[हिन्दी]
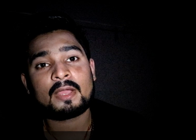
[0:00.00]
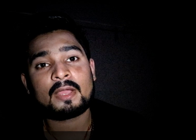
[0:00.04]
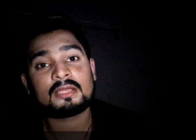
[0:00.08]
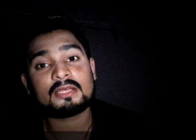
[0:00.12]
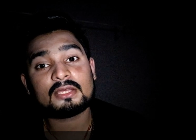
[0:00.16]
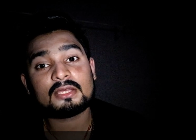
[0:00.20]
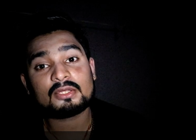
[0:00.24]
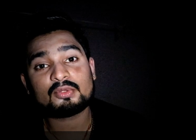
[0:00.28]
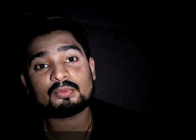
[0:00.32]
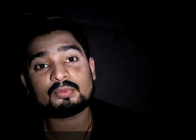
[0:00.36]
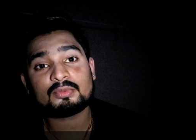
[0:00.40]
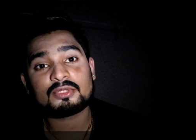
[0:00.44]

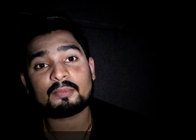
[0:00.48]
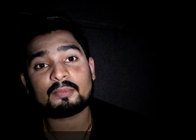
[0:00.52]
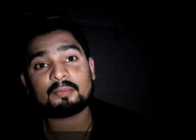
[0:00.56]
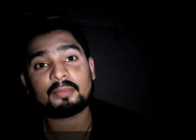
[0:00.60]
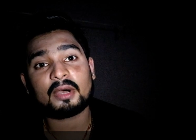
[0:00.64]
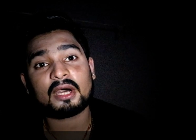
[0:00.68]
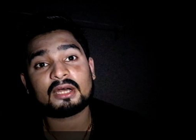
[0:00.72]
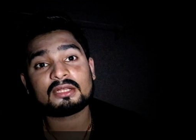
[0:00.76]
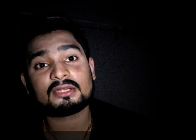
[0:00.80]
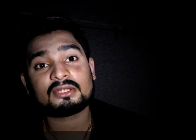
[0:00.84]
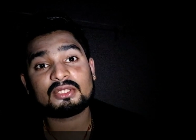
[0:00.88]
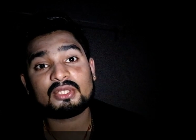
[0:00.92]
कि तुमसे
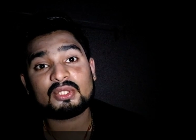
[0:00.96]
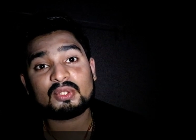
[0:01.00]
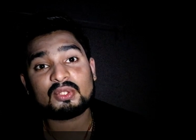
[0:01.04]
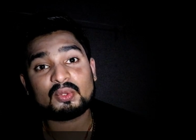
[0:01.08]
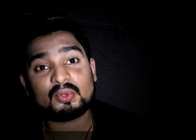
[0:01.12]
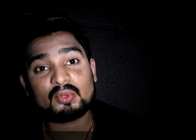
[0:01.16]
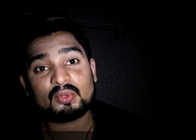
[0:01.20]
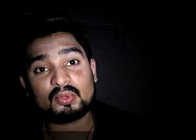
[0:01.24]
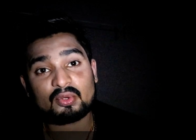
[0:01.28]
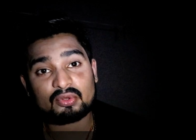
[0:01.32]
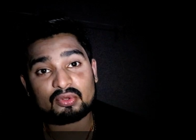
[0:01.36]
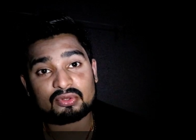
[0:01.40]
बात की
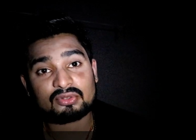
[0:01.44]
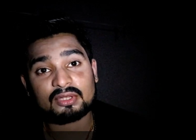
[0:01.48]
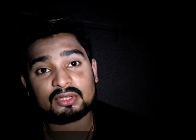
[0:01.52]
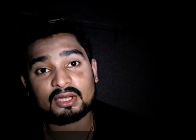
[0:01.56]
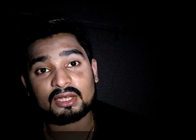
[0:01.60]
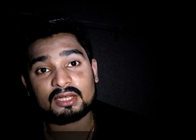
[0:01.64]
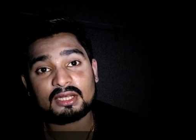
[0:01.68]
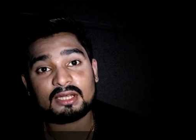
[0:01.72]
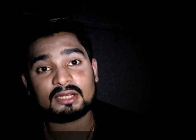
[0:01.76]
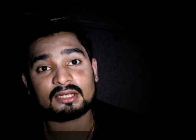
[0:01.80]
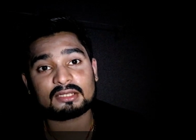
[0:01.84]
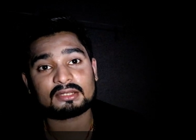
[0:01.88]
हूँ गुस्सा
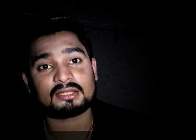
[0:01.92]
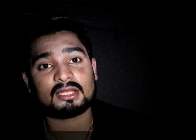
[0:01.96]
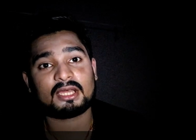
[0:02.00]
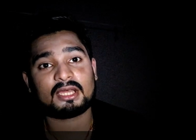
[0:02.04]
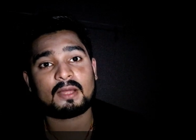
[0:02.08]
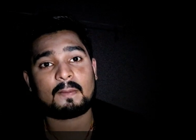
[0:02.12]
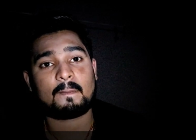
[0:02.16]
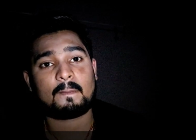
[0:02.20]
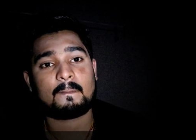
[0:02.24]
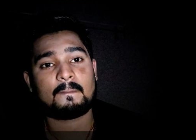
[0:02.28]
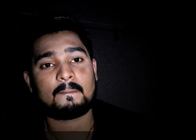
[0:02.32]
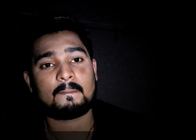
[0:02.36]
आने लगता
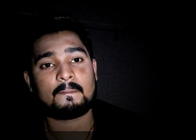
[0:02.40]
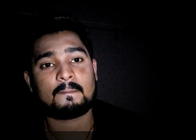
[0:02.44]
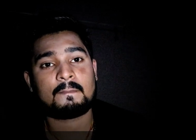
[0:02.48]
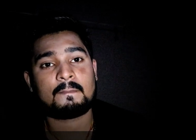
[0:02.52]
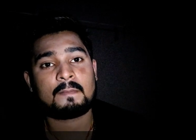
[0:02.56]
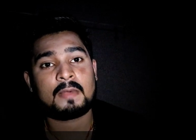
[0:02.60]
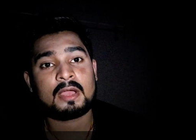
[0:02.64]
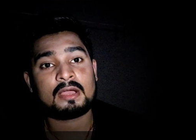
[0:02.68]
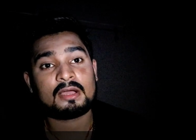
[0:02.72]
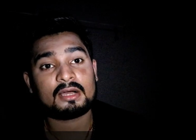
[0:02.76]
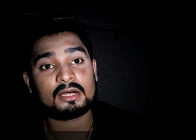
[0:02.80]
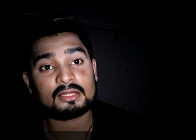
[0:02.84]
है
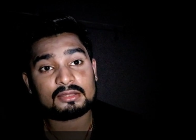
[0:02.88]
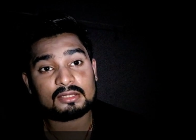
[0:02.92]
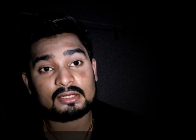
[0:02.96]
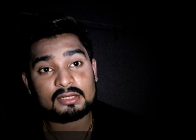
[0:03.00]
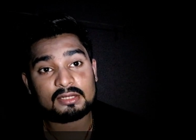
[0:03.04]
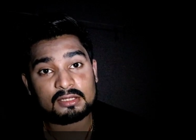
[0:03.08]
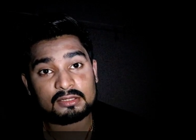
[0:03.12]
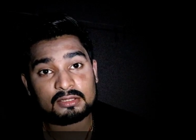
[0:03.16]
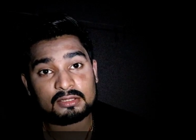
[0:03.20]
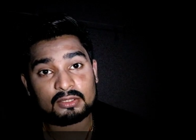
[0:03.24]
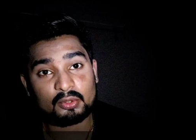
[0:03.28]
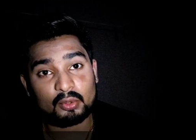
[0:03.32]
अंदर
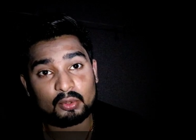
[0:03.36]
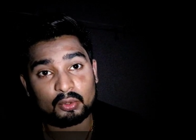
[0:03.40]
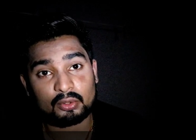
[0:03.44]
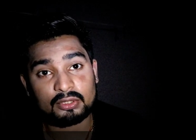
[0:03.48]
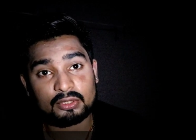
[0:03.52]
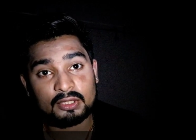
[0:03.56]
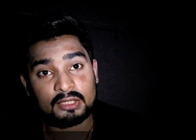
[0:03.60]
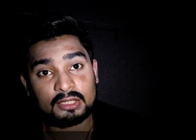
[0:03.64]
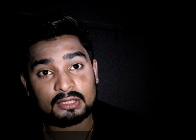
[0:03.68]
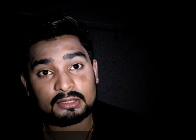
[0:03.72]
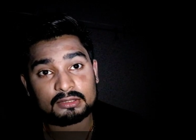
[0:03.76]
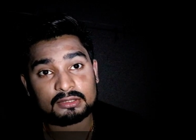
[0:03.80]
ही अंदर
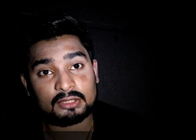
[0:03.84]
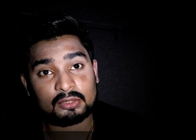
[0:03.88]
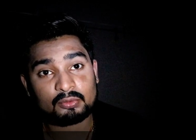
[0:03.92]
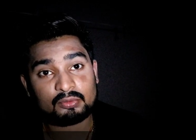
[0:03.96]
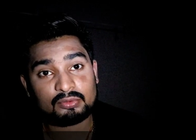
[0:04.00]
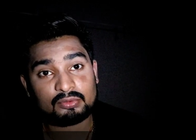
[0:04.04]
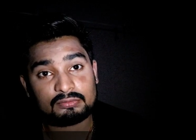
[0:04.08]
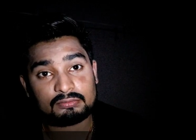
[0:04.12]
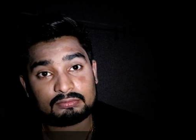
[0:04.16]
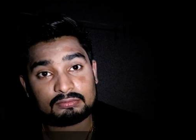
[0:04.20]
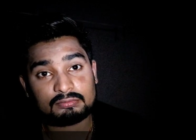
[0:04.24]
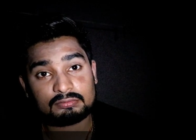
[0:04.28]
घुटने लगता
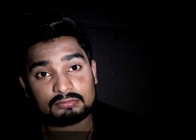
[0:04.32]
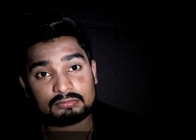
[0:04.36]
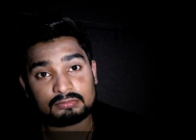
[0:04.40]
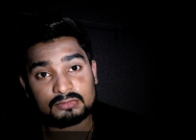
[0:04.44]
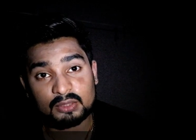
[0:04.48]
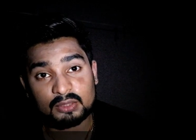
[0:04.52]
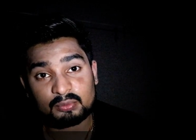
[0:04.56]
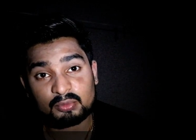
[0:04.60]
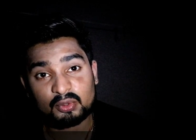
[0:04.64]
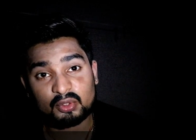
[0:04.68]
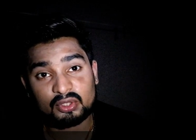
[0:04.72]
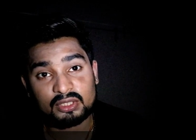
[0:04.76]
हूँ
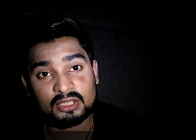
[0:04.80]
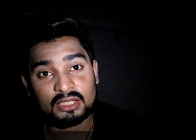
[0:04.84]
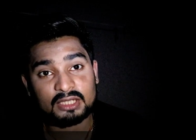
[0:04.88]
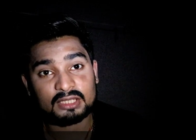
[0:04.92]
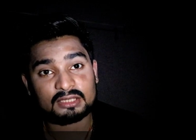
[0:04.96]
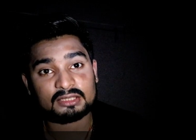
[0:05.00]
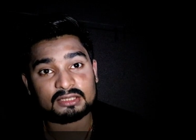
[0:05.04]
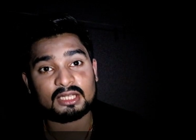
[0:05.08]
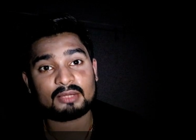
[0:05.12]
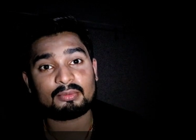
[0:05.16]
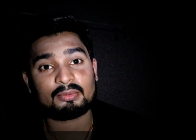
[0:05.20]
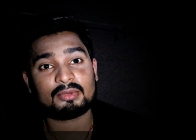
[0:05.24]
दम घुटने
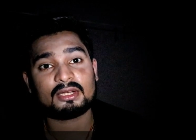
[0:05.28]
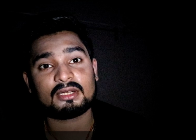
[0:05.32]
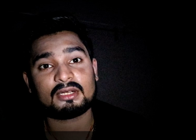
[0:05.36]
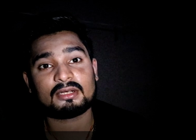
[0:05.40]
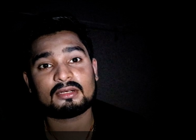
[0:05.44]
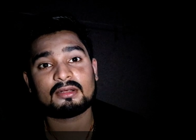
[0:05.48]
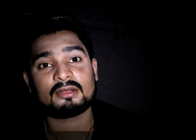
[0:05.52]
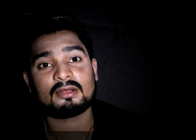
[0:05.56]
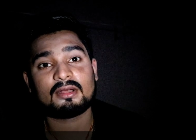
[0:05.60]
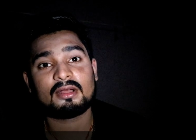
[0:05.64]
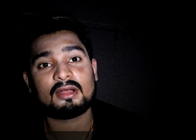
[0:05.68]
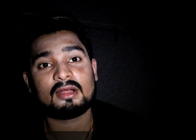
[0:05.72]
लगता है मेरा
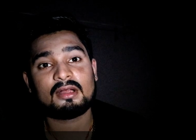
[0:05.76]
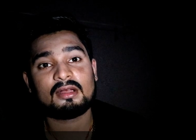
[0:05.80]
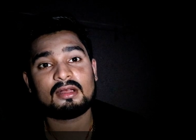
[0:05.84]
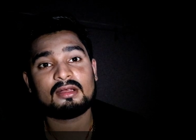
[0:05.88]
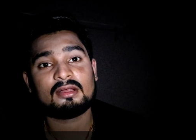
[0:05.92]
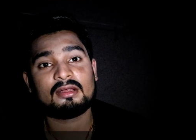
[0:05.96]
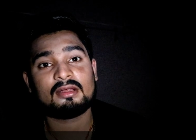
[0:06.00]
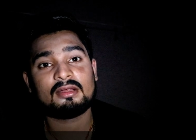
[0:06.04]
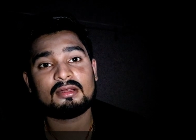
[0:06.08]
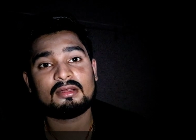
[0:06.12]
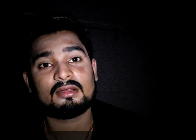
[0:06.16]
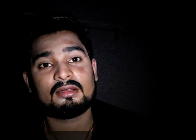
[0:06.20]

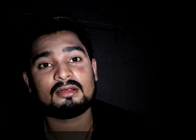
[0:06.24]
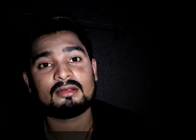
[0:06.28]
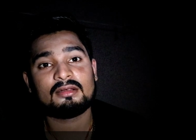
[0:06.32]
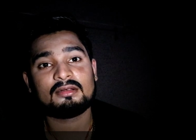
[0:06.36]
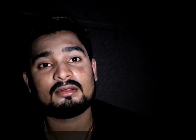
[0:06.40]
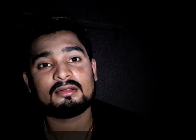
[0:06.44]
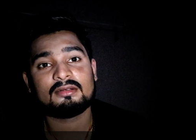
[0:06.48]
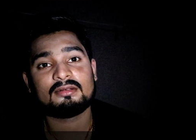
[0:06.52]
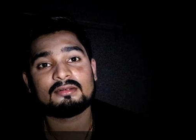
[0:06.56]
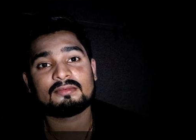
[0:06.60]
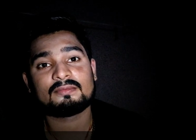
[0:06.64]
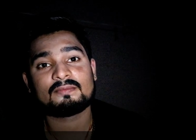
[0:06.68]

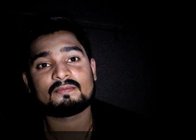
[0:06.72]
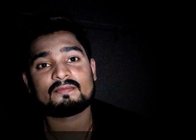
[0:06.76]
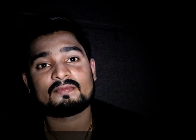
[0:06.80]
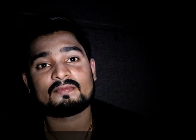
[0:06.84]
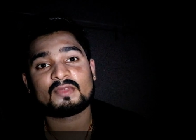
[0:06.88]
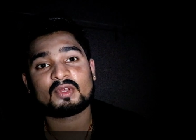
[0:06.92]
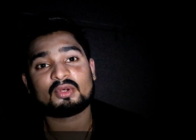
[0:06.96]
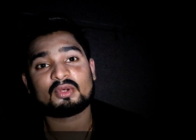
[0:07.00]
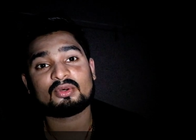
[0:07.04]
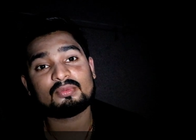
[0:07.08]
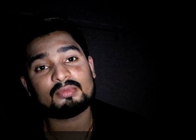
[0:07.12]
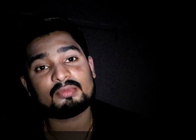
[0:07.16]

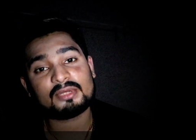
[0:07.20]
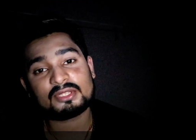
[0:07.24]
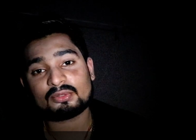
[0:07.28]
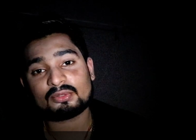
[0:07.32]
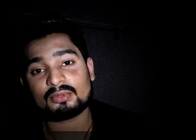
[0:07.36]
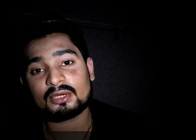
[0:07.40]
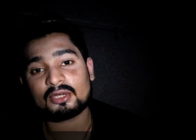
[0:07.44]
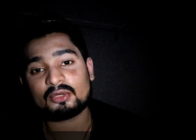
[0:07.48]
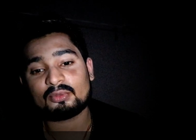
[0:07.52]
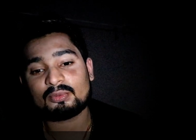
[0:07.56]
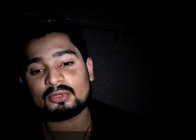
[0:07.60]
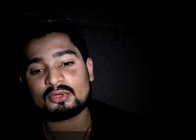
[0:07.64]
और मैं
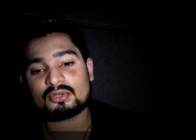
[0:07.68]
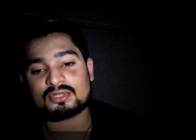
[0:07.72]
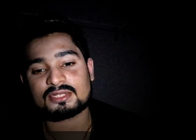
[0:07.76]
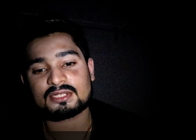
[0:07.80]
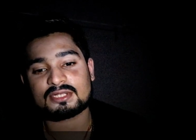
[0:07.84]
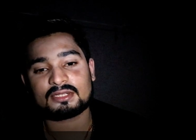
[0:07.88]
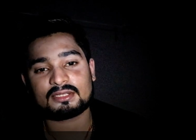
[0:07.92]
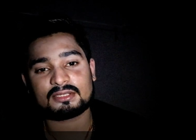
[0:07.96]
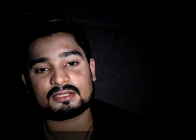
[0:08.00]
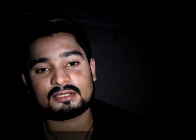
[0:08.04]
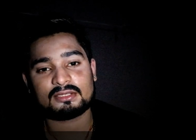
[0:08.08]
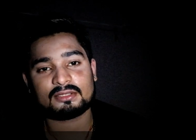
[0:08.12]
तुम्हारे ऊपर
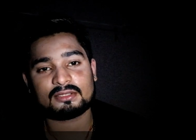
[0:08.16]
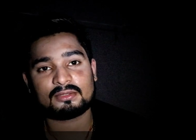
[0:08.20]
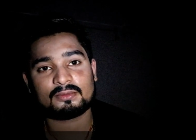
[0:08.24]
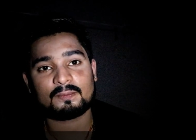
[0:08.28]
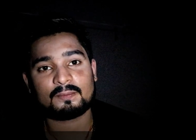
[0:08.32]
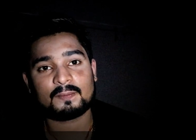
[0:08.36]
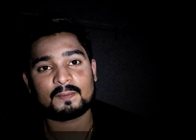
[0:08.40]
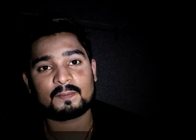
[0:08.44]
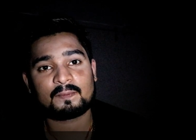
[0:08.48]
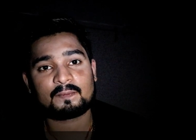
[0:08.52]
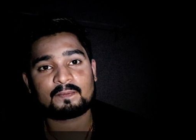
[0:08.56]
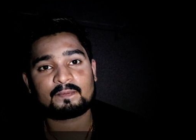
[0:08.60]
गुस्सा कर दे रहा हूँ
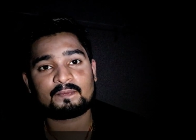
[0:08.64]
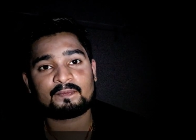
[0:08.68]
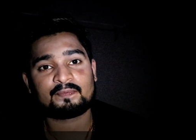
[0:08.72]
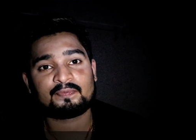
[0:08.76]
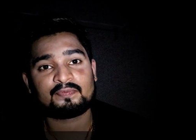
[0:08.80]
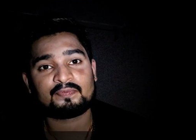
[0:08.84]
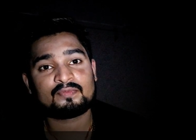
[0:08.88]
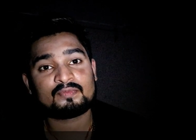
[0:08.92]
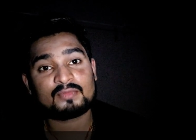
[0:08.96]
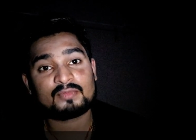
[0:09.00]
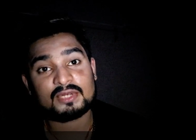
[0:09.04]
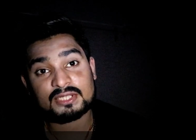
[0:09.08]

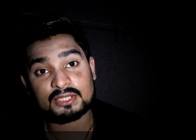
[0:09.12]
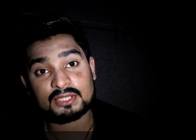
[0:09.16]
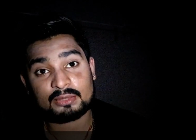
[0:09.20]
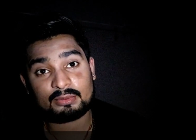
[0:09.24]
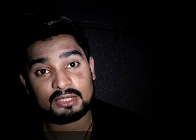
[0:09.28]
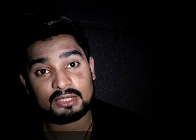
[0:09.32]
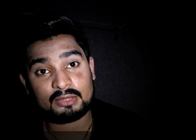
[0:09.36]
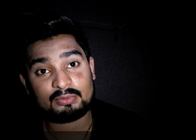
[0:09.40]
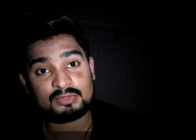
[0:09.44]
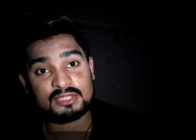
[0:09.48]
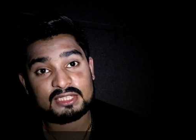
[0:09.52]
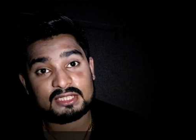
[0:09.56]
बस का
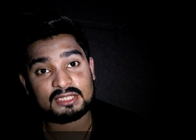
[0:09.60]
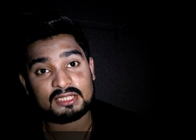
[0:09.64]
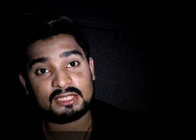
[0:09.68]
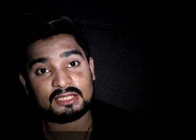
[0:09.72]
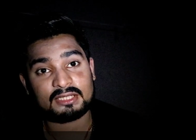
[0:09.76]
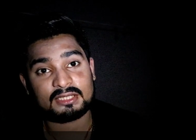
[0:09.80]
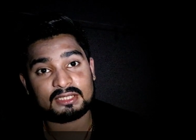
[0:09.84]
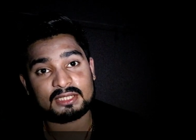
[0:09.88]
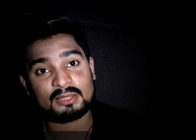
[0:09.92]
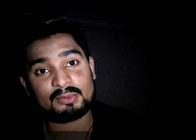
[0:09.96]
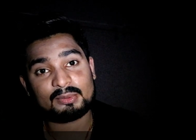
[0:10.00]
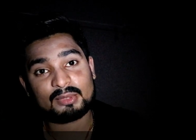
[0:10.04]
मतलब ये
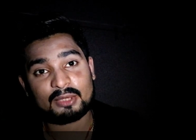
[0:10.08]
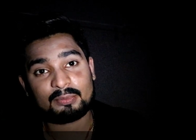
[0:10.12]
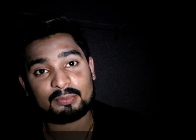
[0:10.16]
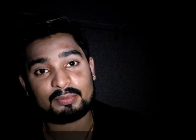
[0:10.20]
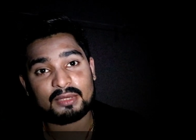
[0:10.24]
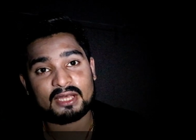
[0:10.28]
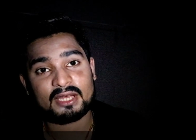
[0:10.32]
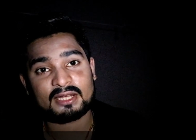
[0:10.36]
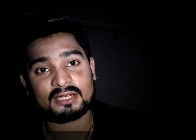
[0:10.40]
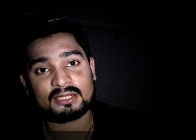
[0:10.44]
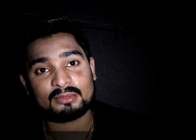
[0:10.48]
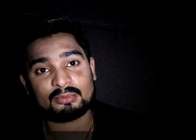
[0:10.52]
नहीं कि मेरा
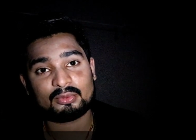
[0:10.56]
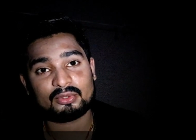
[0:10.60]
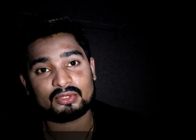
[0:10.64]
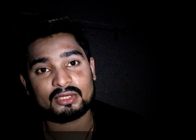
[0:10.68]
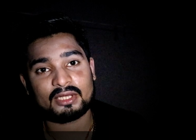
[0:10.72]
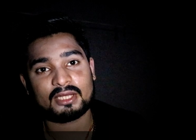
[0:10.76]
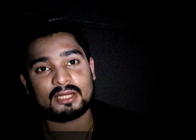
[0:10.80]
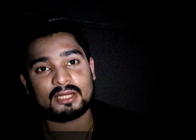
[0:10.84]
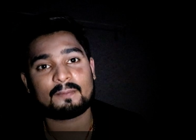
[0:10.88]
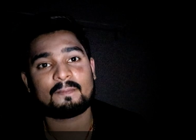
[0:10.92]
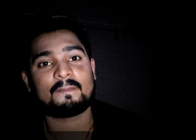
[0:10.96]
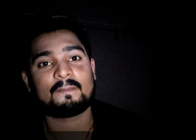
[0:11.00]
प्यार कम हो
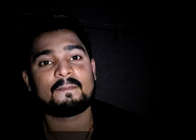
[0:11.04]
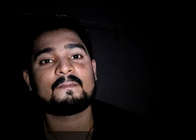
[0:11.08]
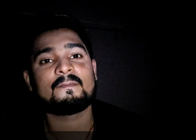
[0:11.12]
गया है